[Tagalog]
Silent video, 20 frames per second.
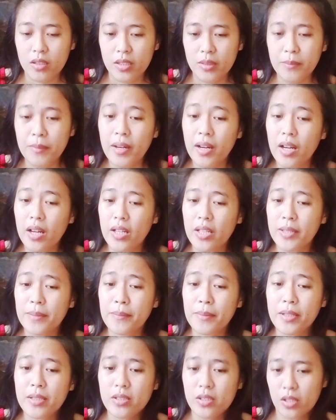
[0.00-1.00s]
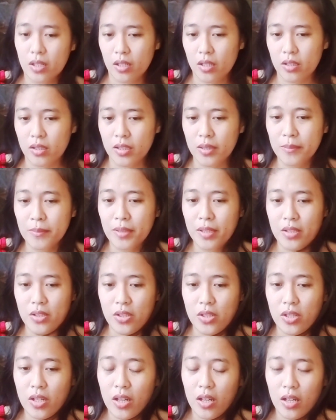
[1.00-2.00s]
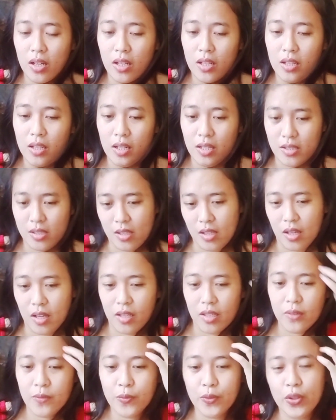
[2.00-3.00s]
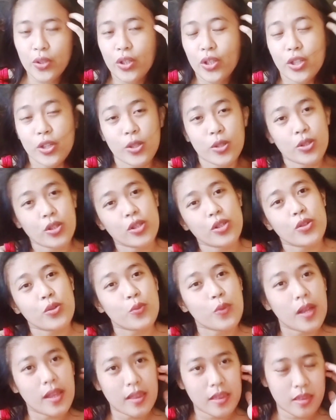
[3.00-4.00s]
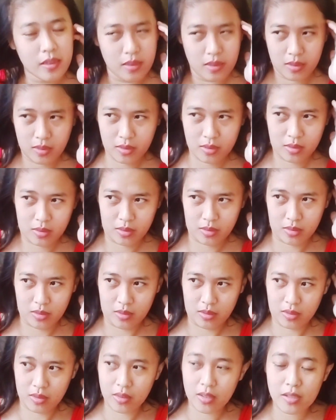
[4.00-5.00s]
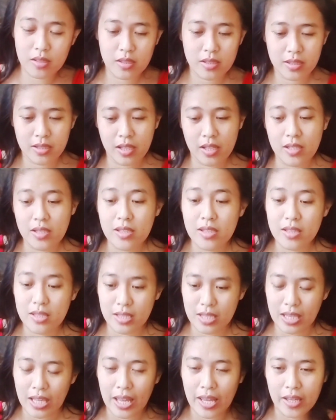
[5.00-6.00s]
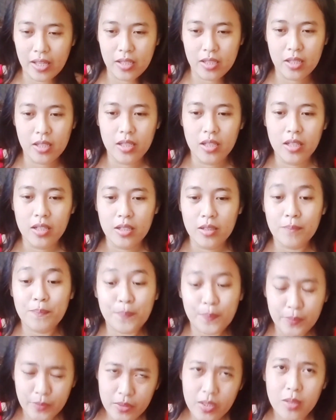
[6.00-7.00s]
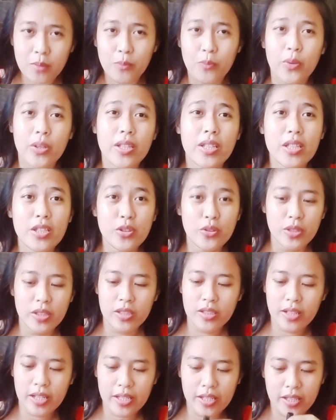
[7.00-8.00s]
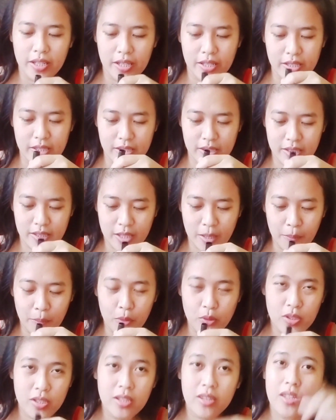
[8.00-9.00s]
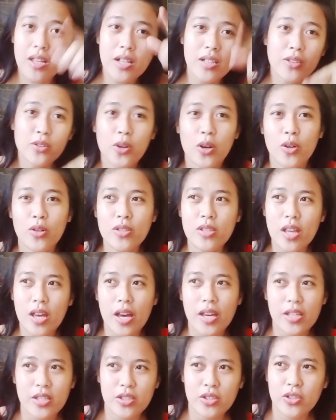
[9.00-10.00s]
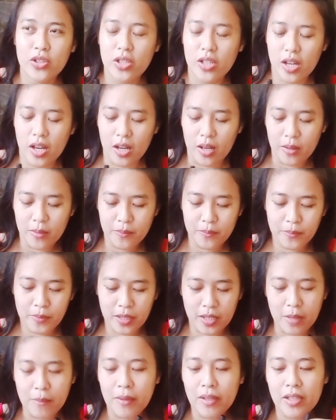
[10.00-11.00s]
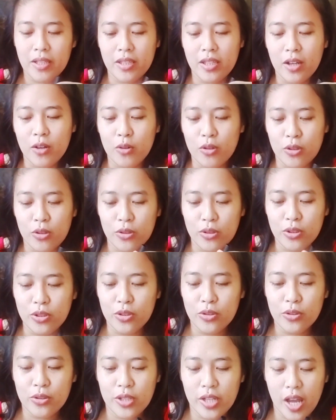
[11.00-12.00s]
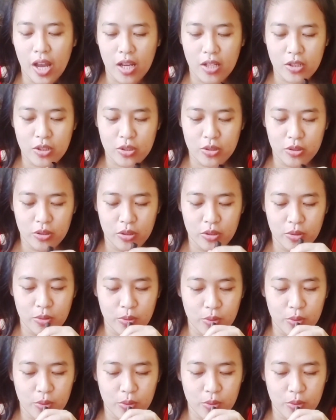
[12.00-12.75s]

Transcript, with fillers: Iba, iba siya. Iba siya. Ano na If you're curious what this taste like? Pwede nyo itry guys. Tapos itag nyo ako sa IG ha. Para makita ko yung reaction nyo.